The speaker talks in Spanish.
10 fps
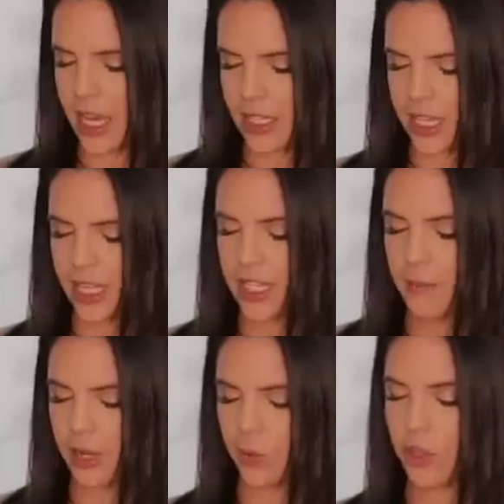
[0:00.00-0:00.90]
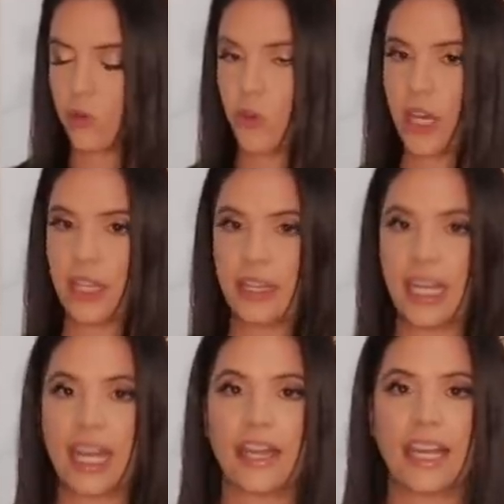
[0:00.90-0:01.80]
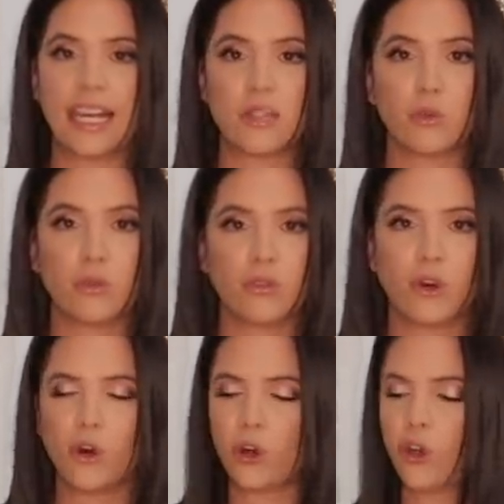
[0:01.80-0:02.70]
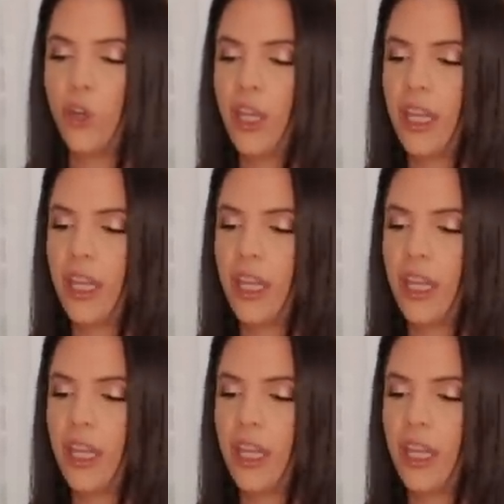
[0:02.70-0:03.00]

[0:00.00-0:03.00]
Así que siempre cuiden sus carteras, déjenle su forro,